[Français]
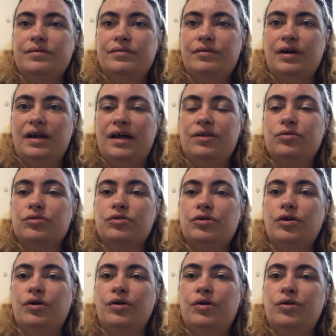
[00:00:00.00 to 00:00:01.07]
Voilà,
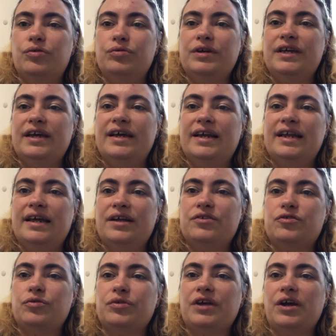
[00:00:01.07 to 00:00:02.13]
donc euh, Louis et
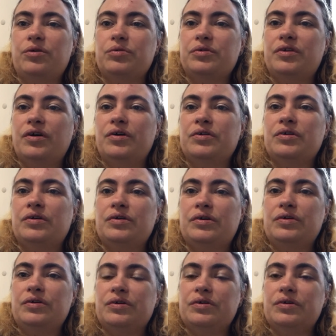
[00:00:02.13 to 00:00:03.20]
Eliane sont très contents
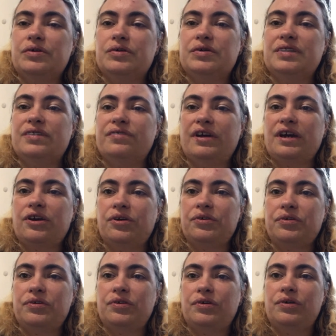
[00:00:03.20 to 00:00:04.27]
des
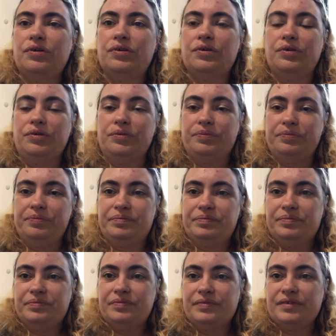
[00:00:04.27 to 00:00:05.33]
vacances euh,
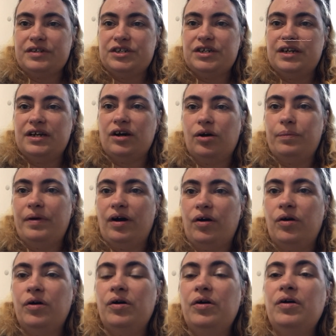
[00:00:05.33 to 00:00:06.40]
chez les
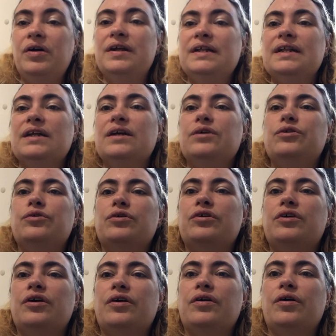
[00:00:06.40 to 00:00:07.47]
grands-parents.
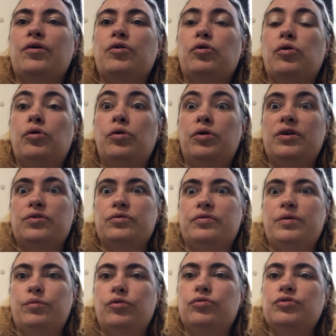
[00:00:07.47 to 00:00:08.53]
Donc euh, en gros, ils ont
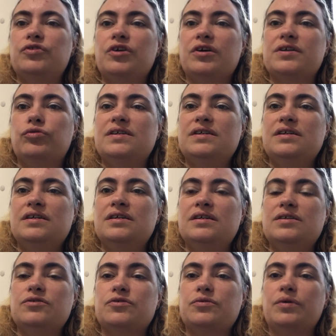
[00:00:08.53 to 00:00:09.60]
fait beaucoup de
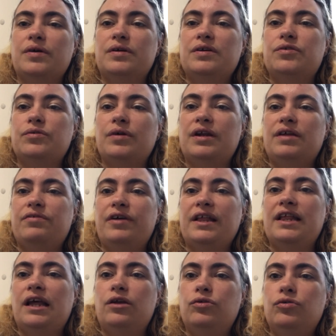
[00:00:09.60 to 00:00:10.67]
sorties, ils sont, ils sont allés faire
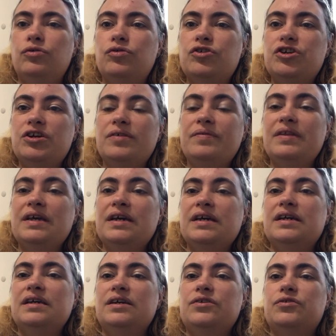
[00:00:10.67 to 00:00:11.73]
de la luge,
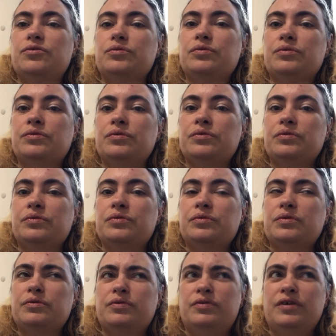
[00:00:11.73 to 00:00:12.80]
ils
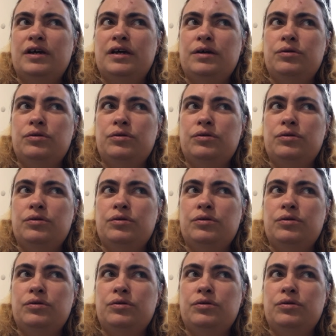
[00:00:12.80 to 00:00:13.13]
ont fait